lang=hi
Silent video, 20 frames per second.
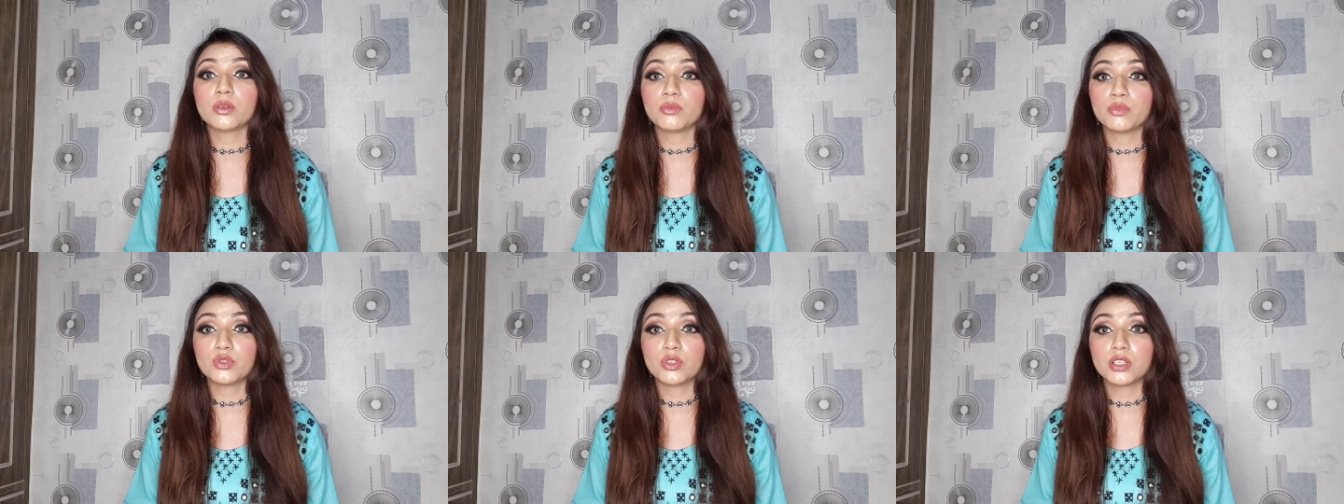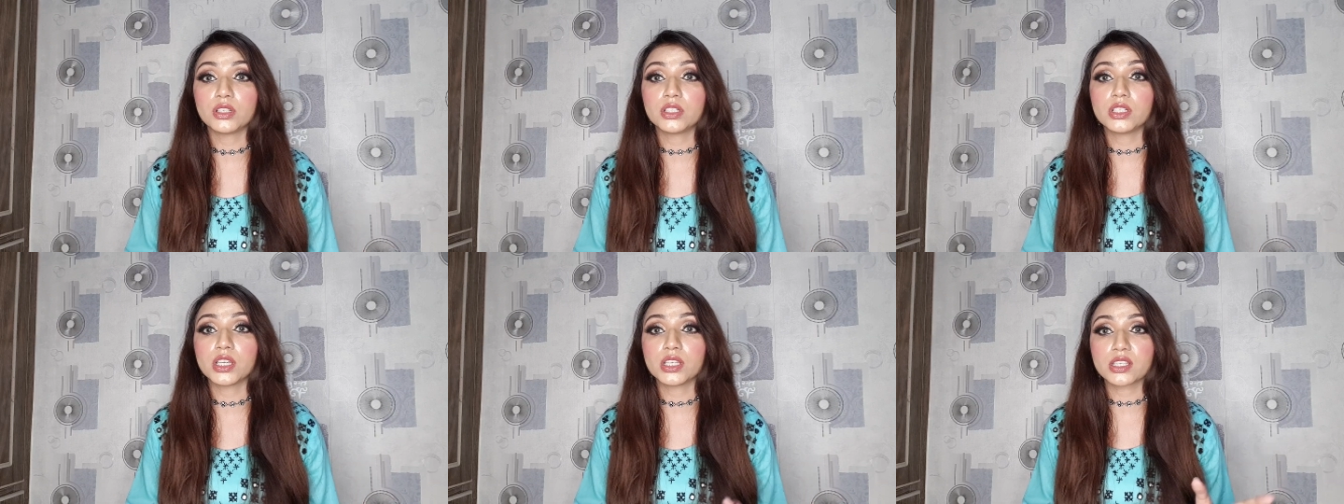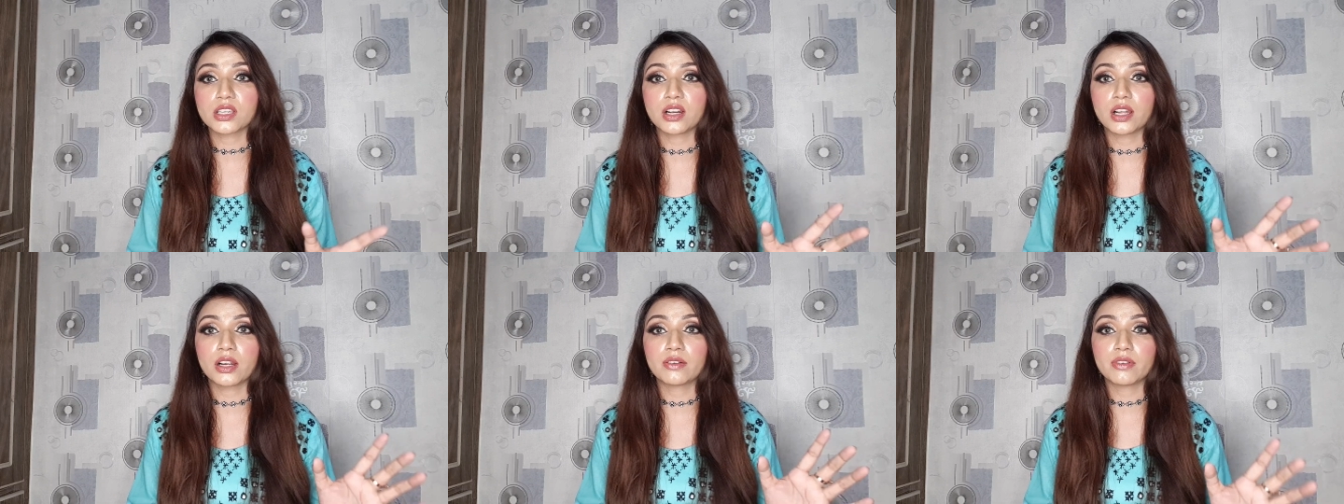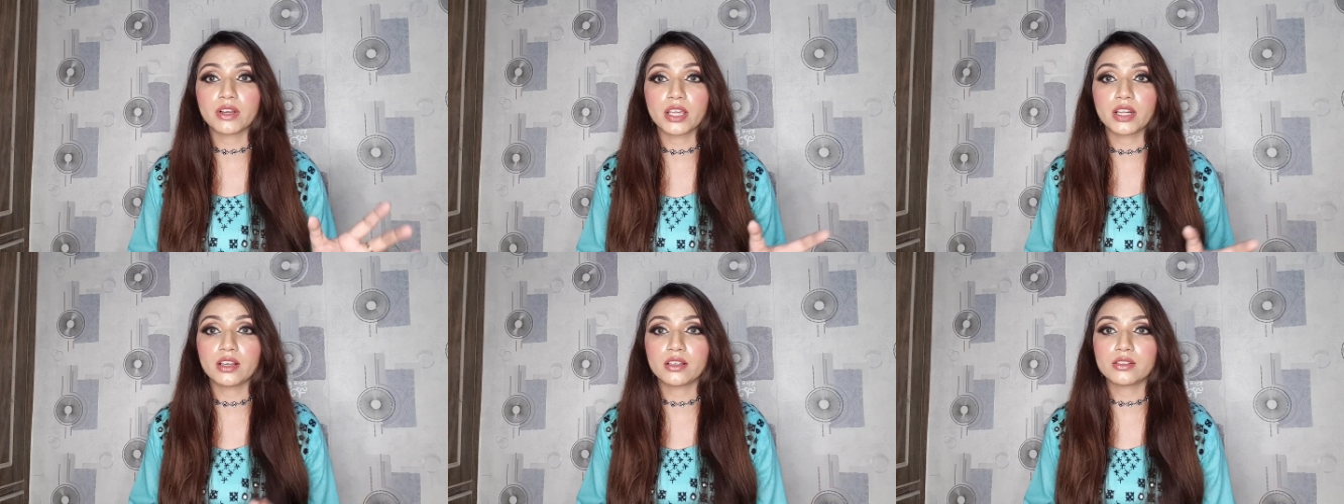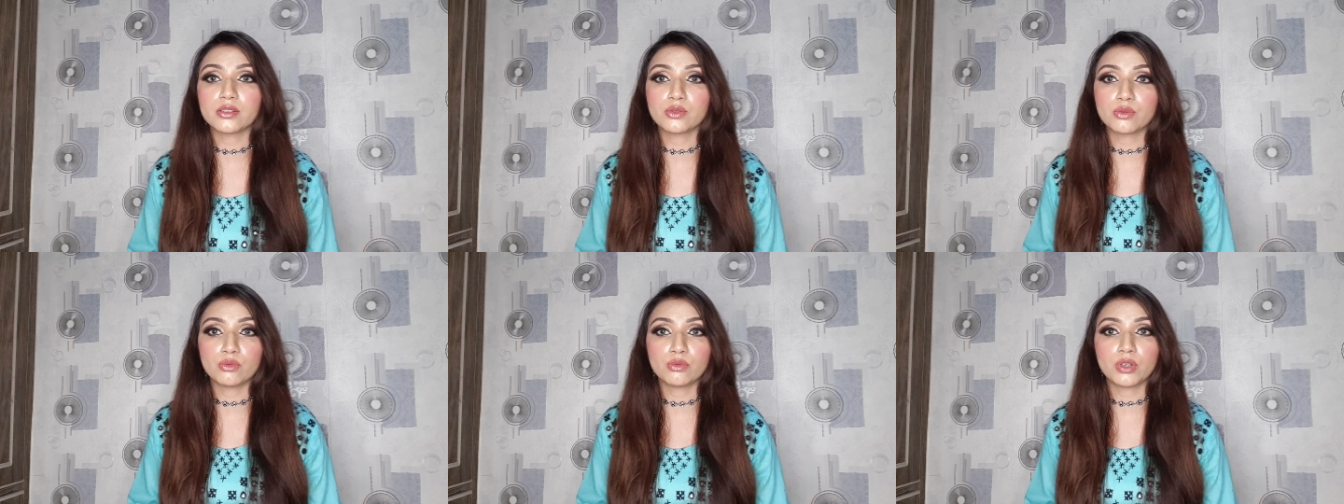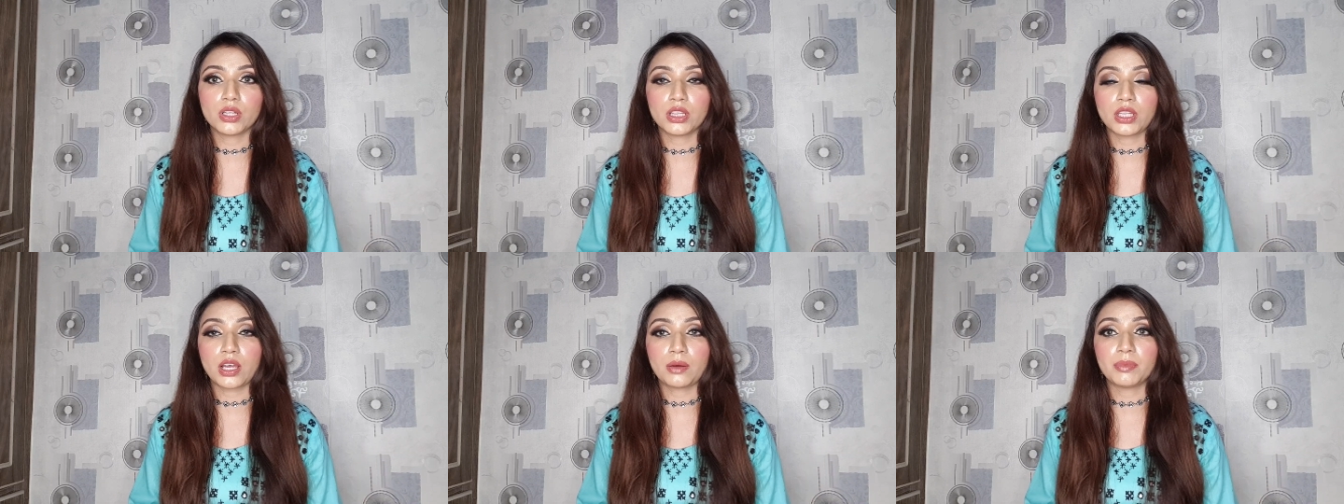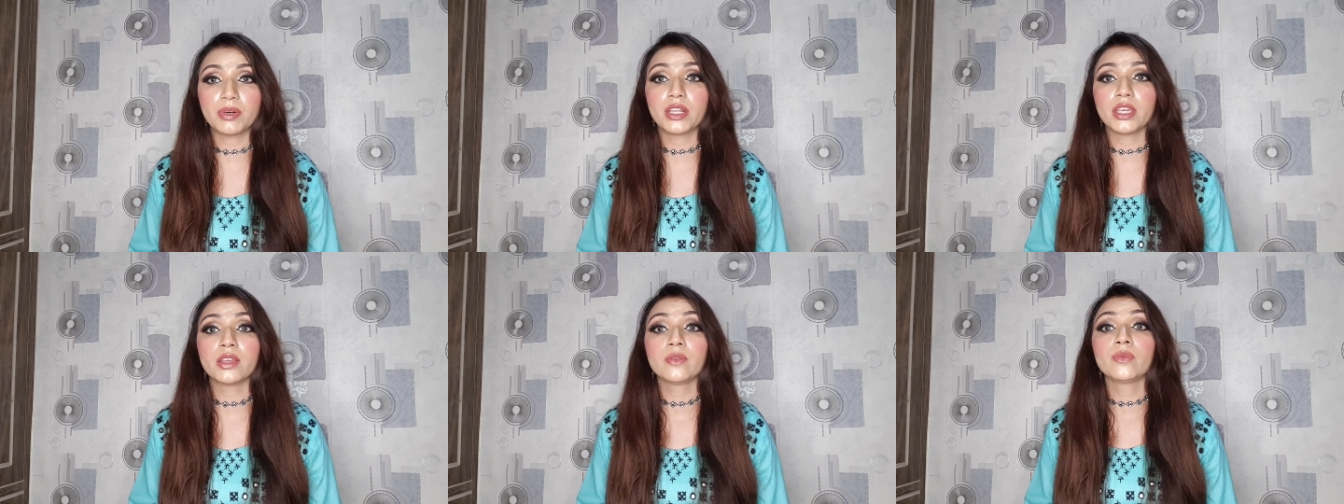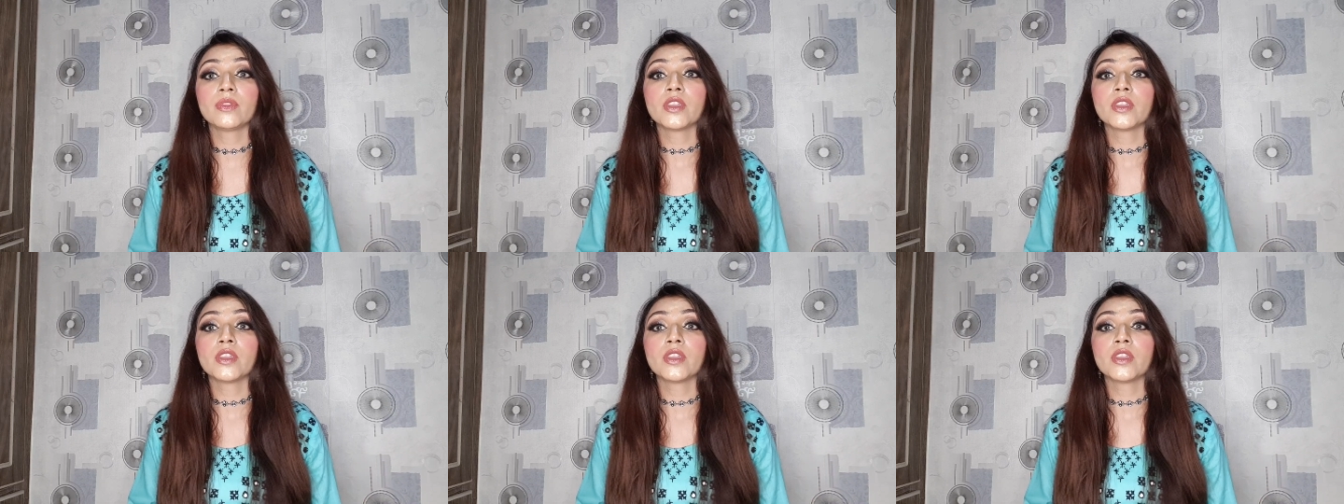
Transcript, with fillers: कि मुझे डीएसएलआर वगैरह की ज़रूरत ना पड़े